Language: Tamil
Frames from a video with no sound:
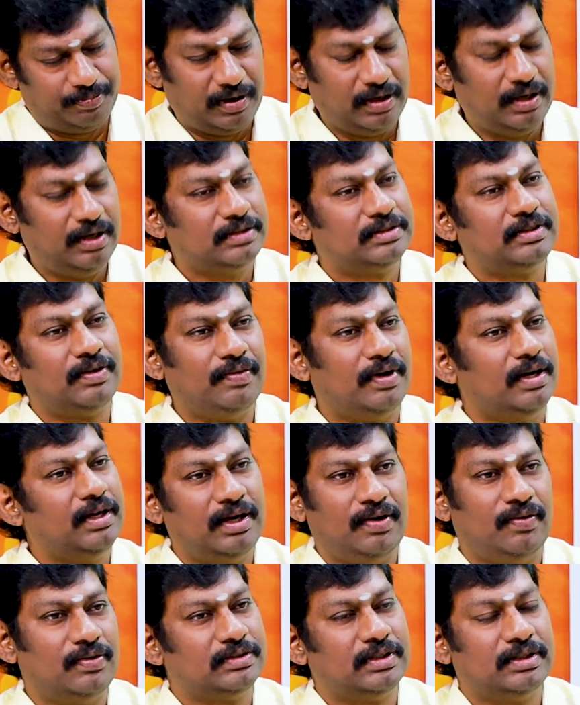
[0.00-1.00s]
பல
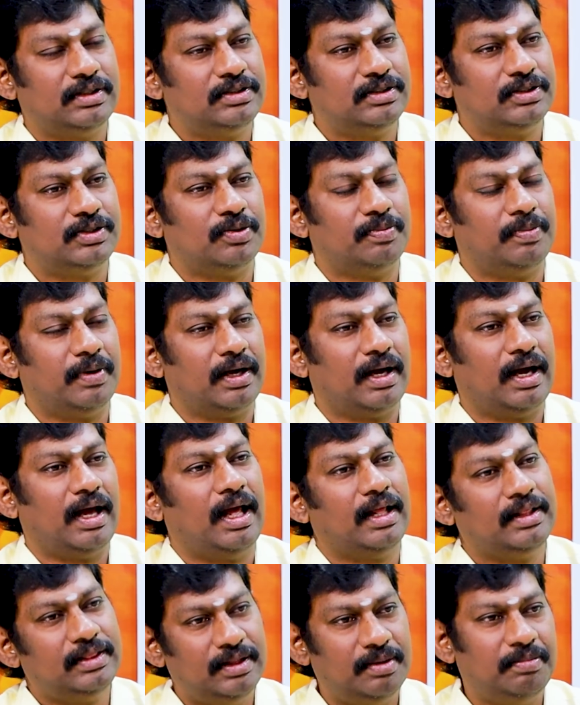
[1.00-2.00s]
சவால்கள் அவங்க சந்திச்சுட்டு இருப்பாங்க
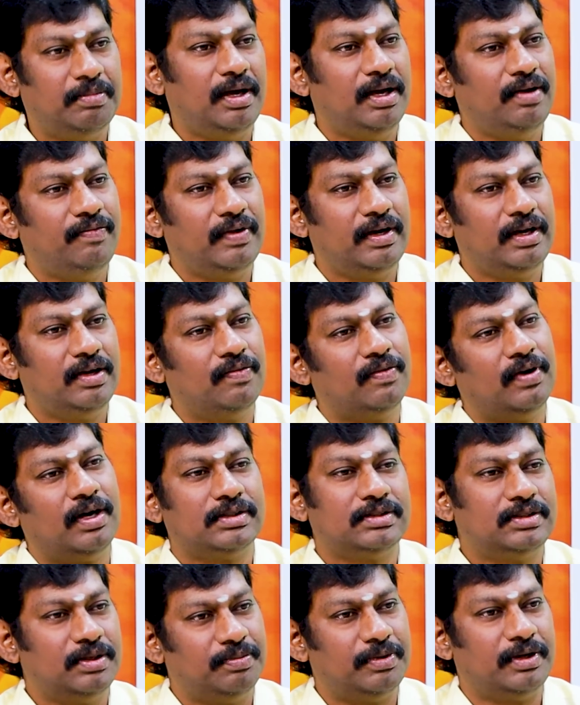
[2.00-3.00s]
அந்த மாதிரி வீடுக்கு
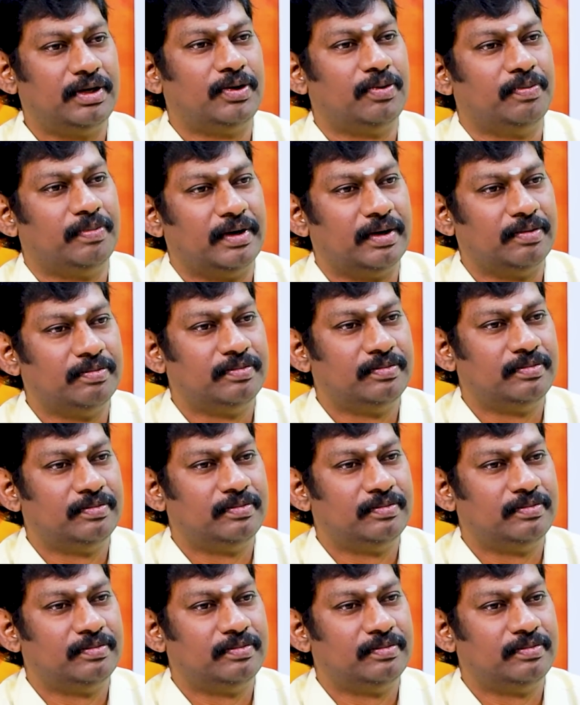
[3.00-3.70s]
வாஸ்து எப்படி இருக்கும் மேடம்